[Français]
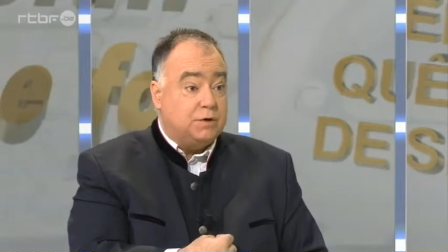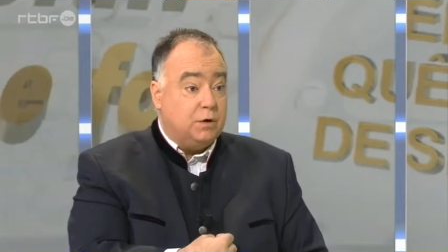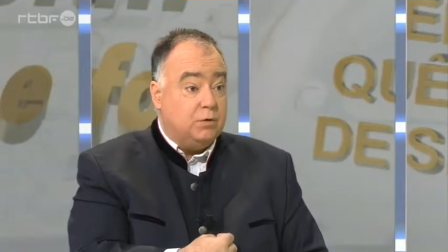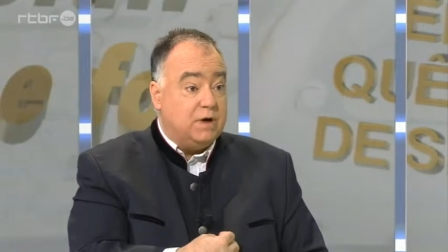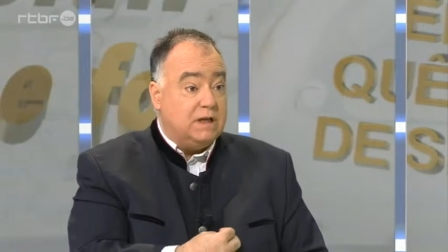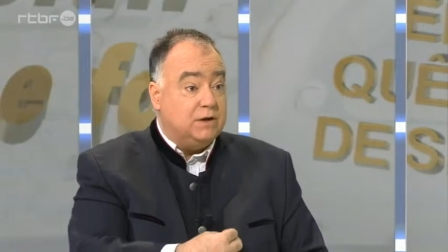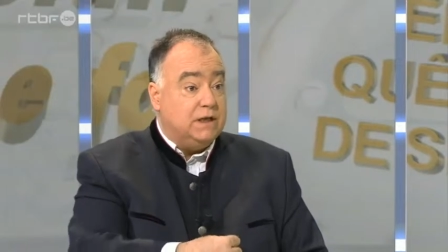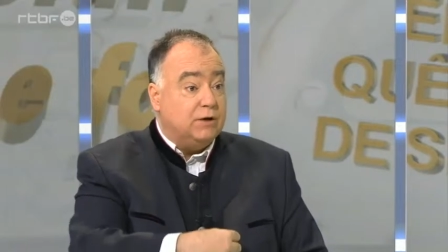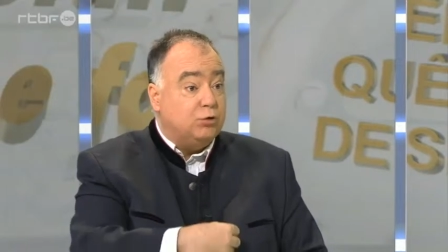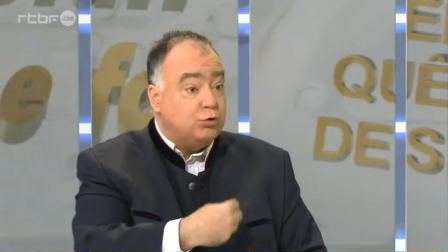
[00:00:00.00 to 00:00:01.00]
seul ou bien
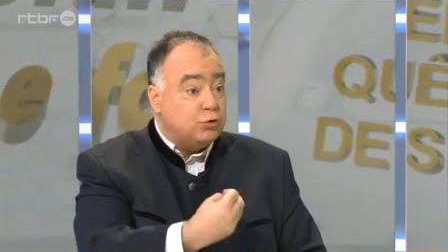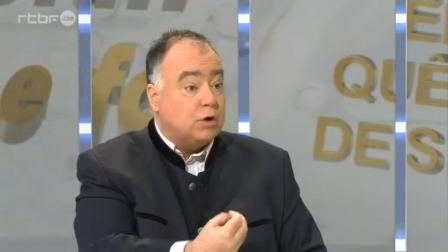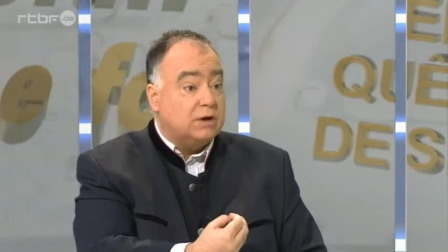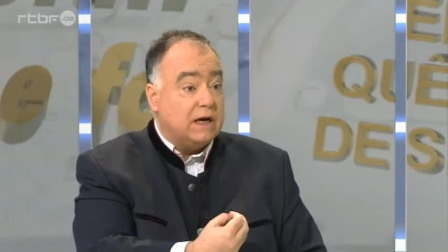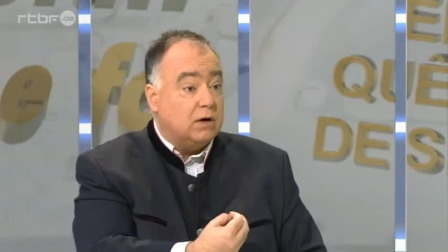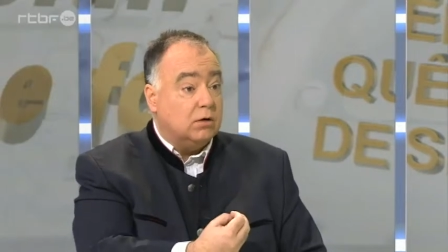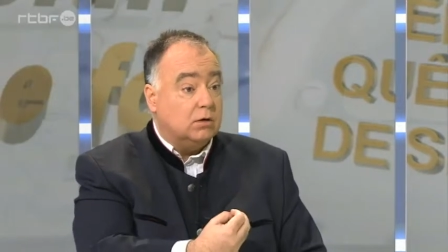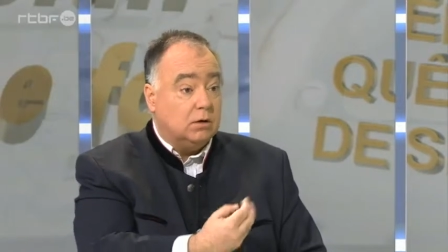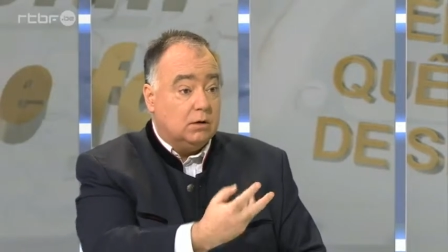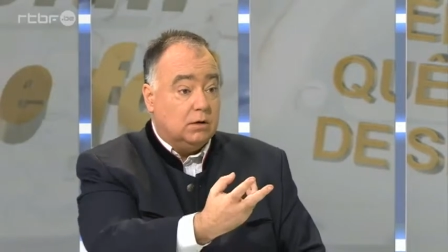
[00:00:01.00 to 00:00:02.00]
il est toujours en dialogue,